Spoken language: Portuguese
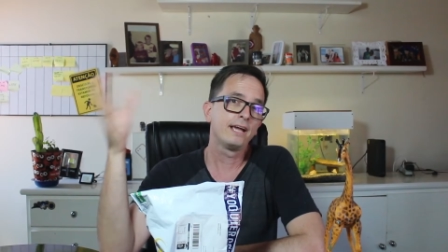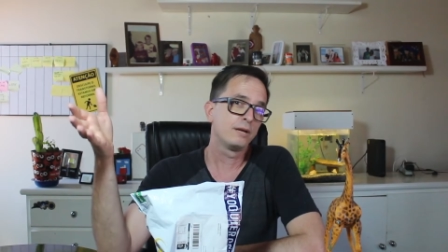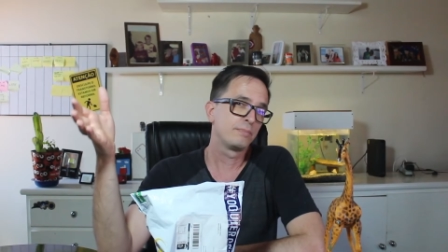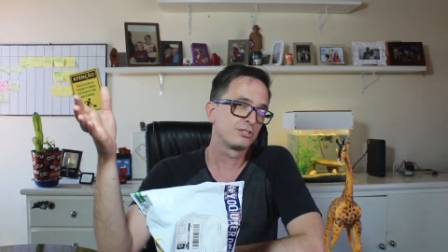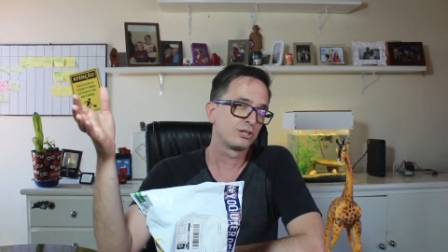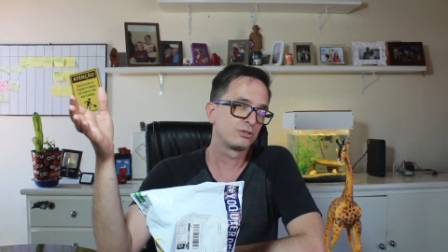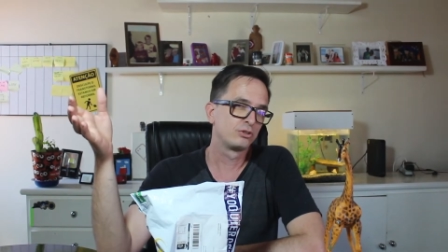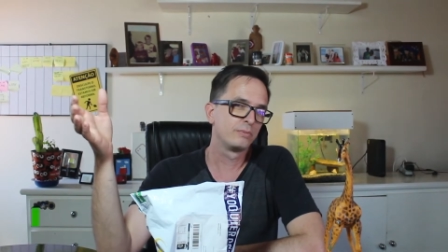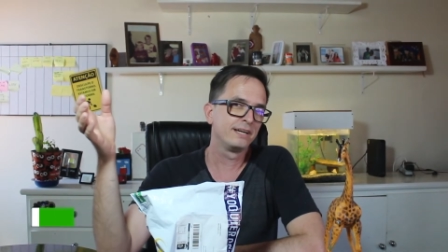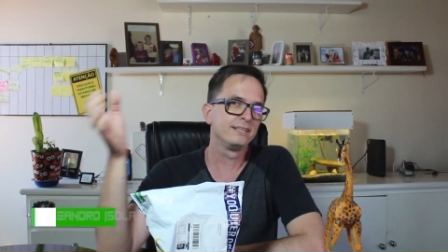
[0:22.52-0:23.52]
aí pessoal,
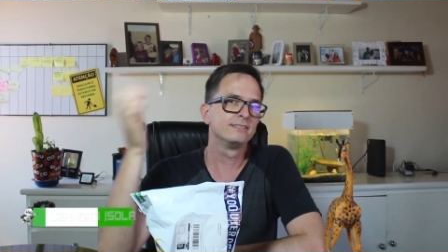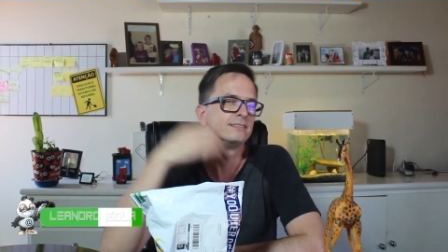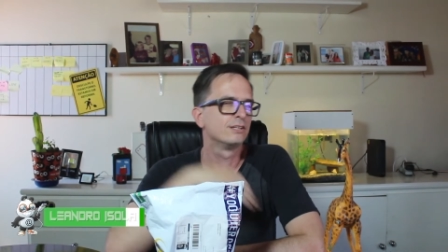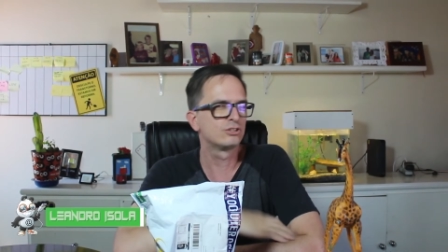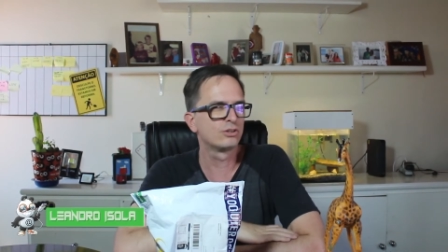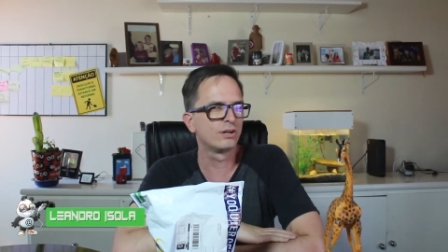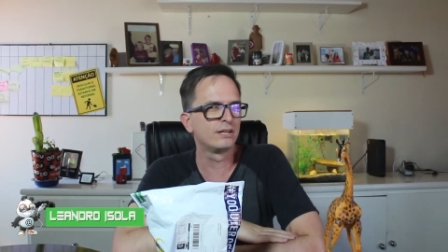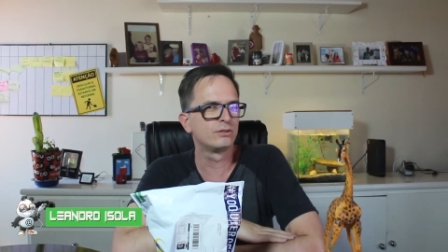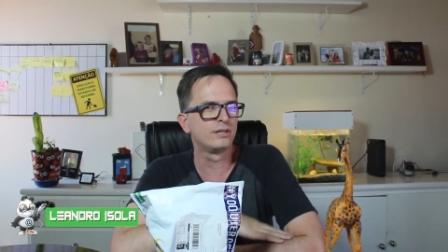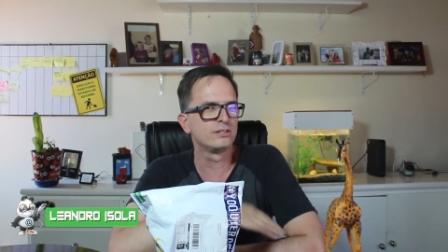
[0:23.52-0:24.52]
tudo bem? Eu sou o
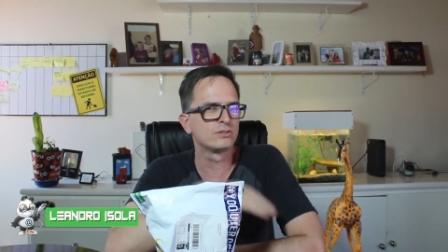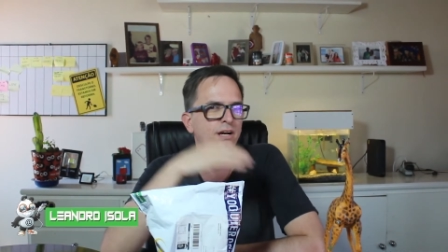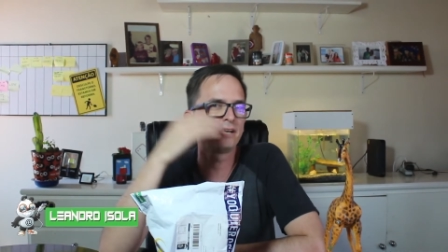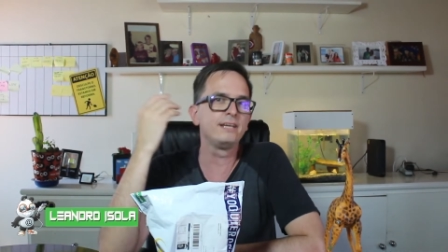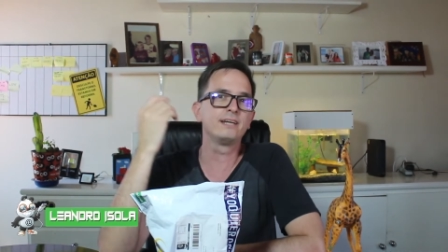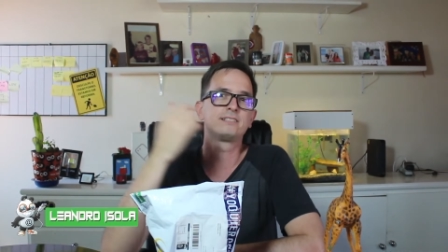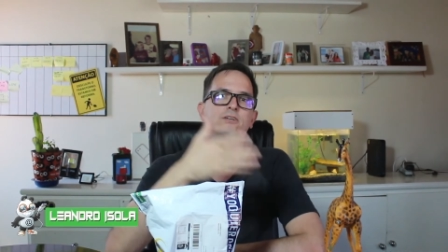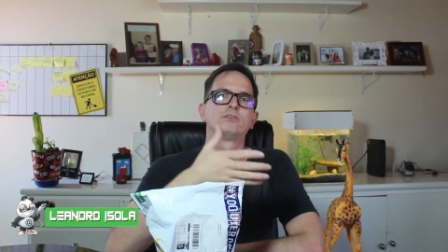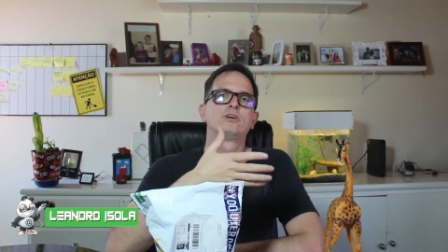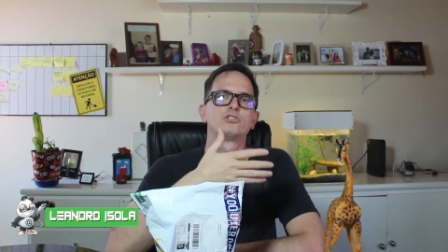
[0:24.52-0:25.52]
Leandro Isola e esse
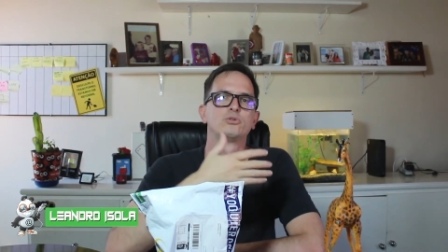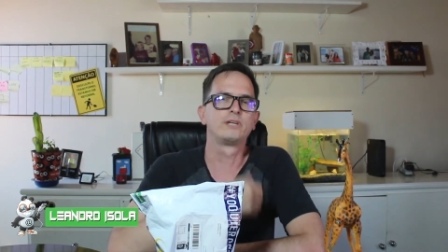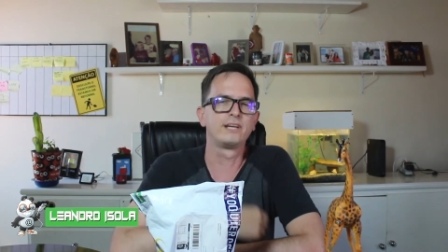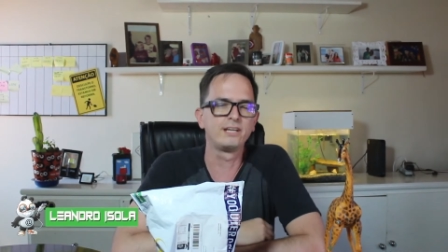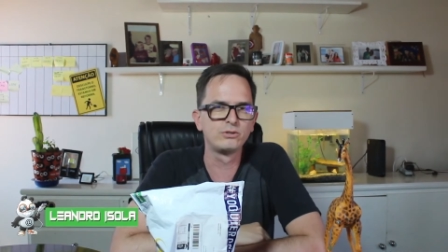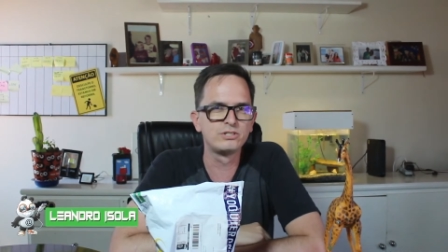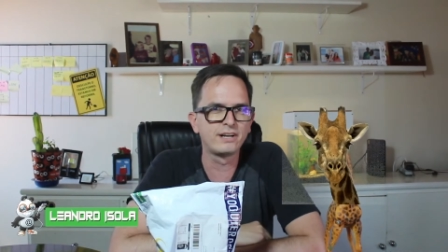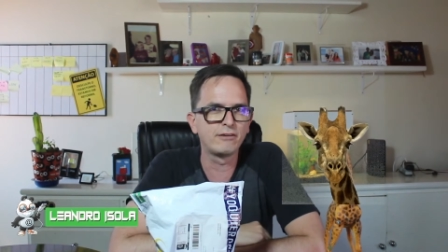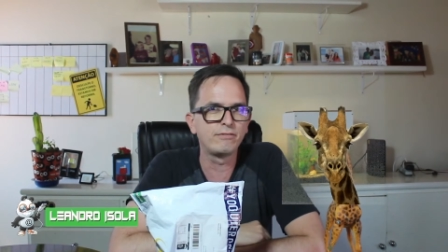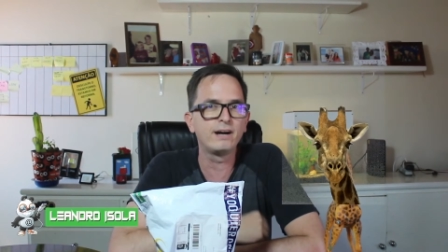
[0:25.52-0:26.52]
é o nosso querido
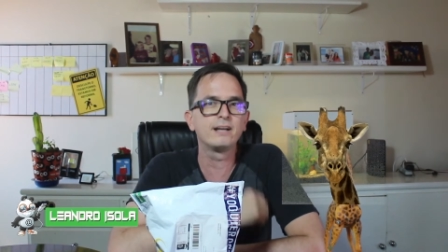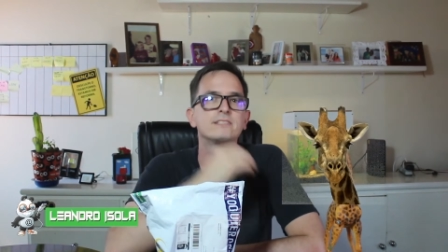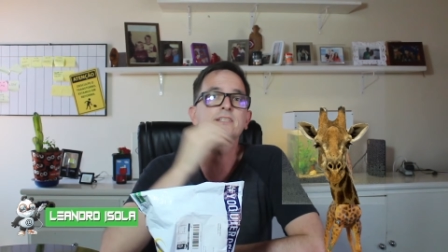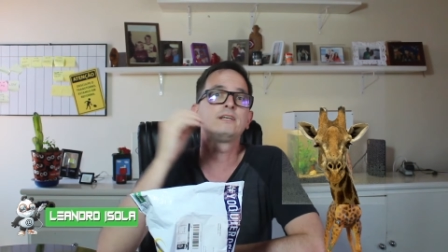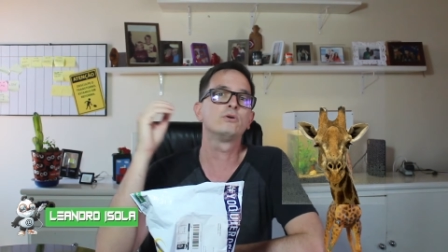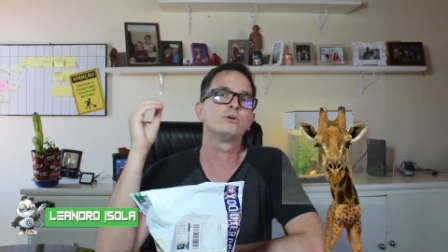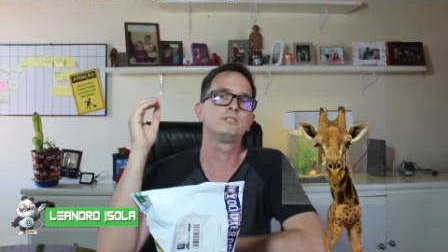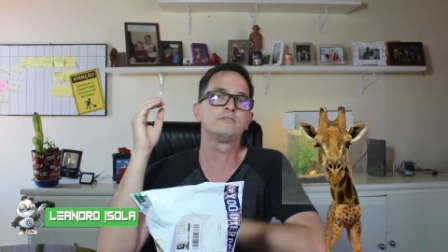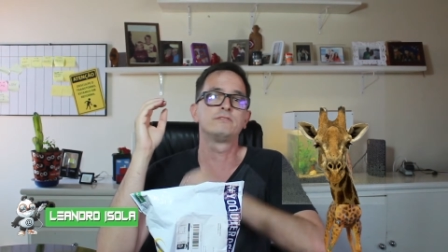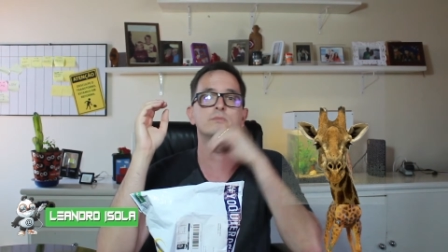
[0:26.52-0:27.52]
Girafales e
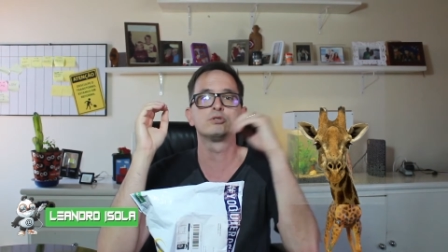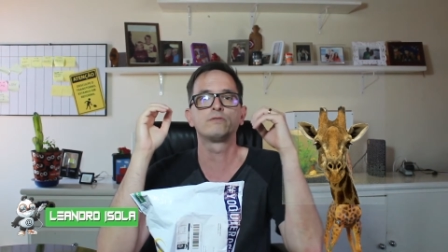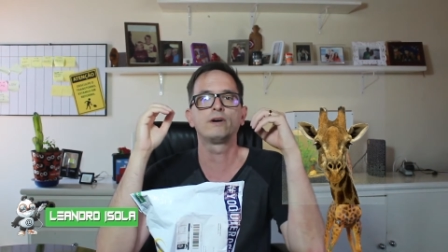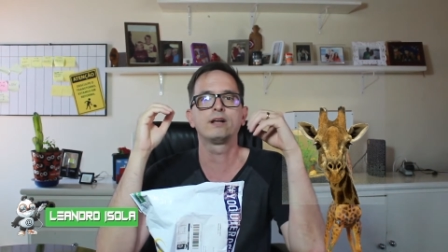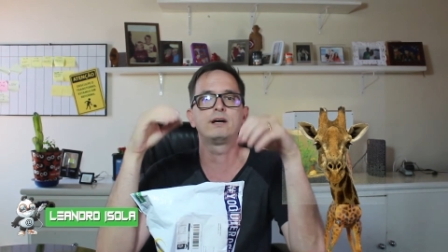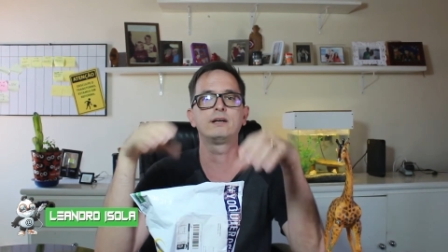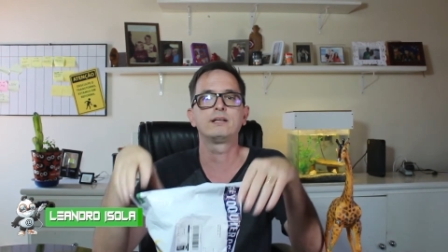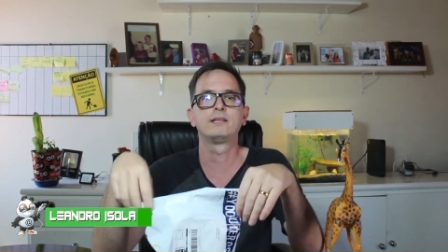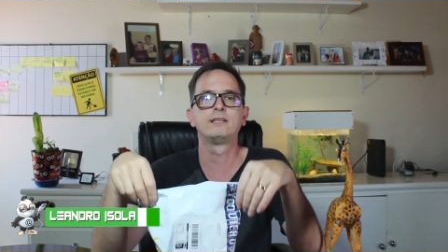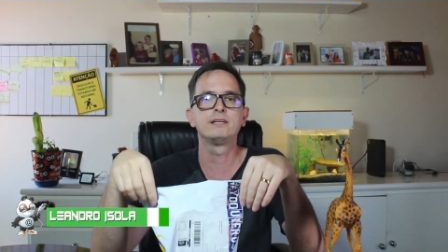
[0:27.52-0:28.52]
hoje vamos
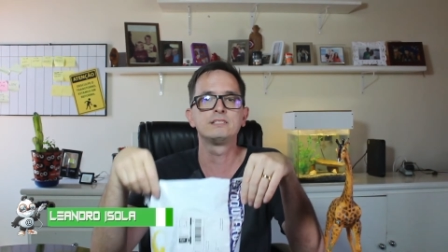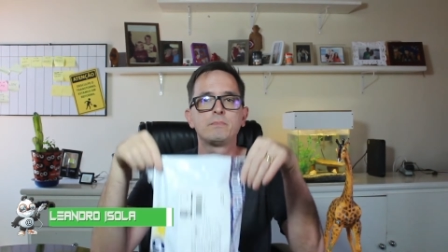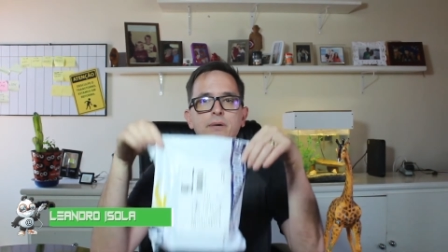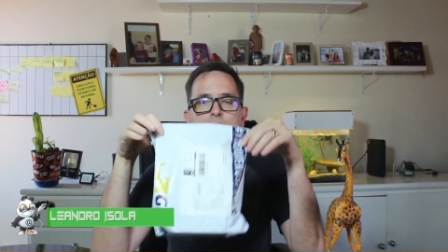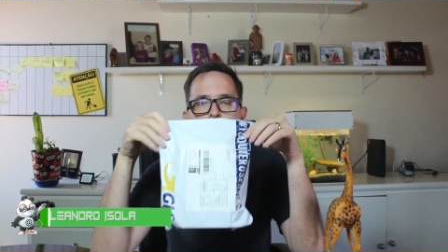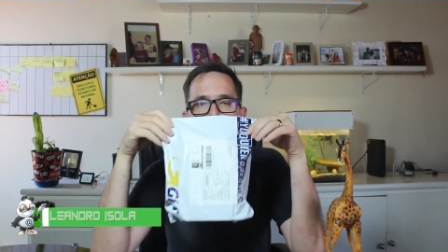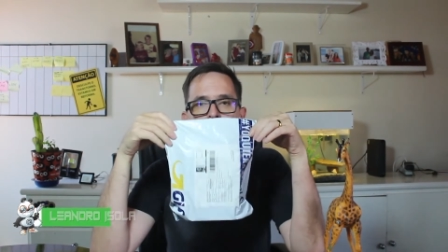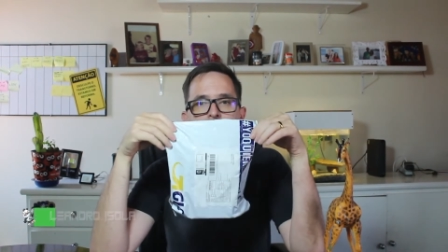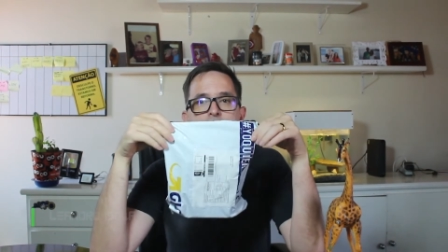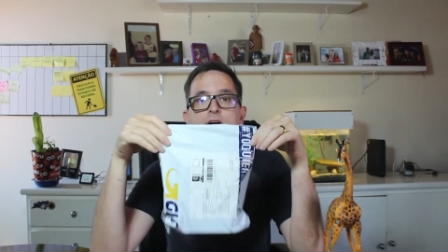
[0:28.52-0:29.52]
falar desse
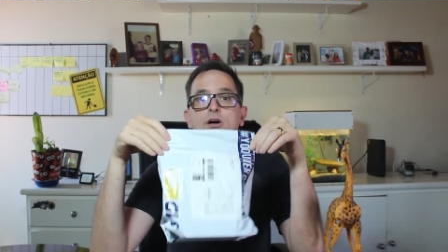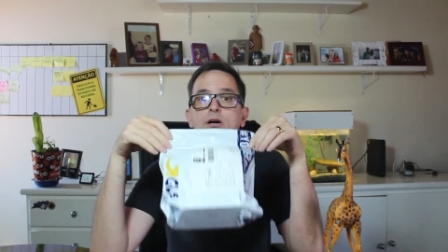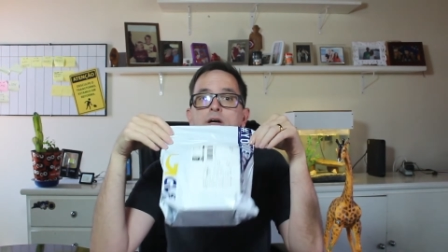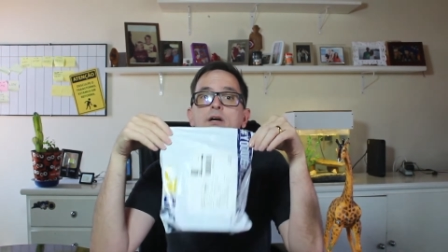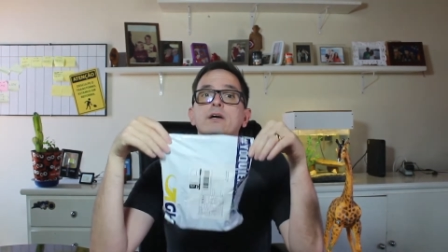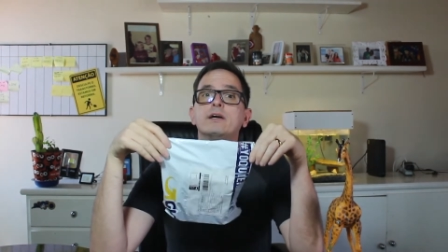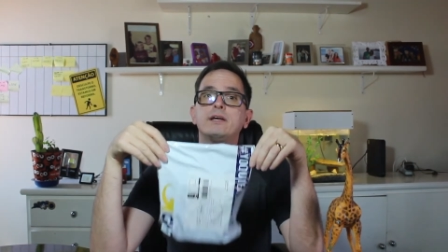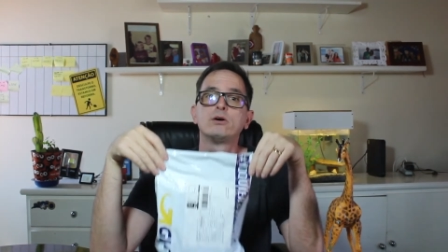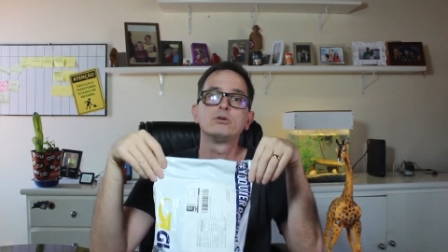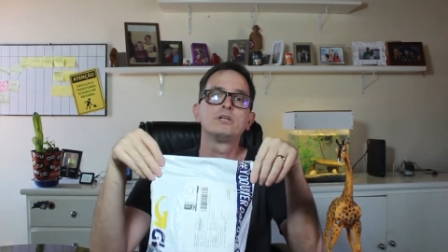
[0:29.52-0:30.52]
pacote aqui, ó
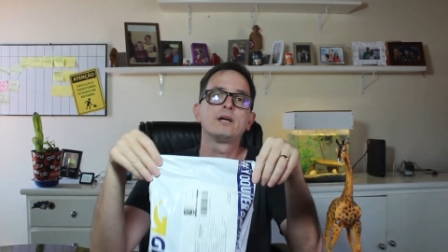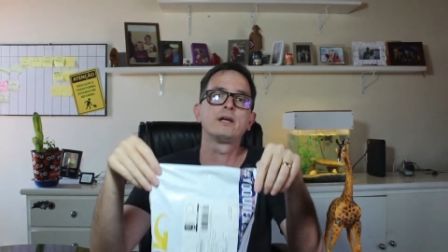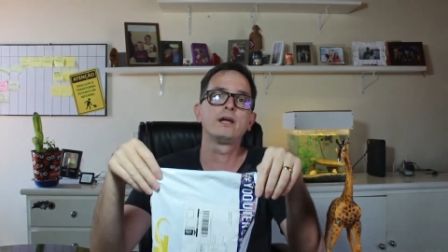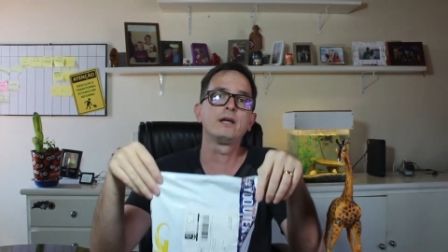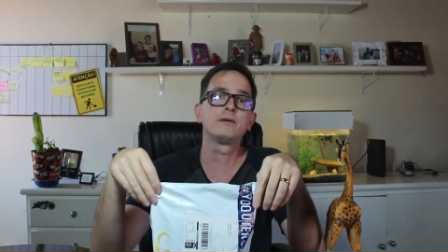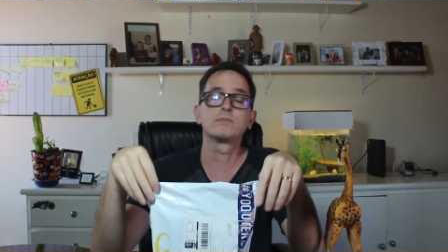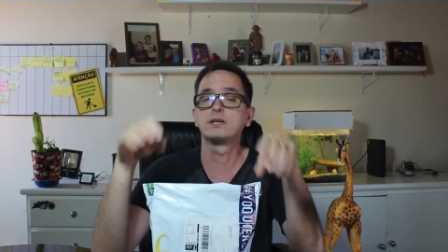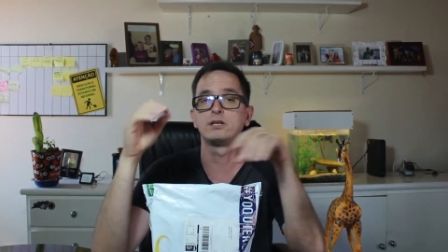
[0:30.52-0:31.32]
que eu cheguei,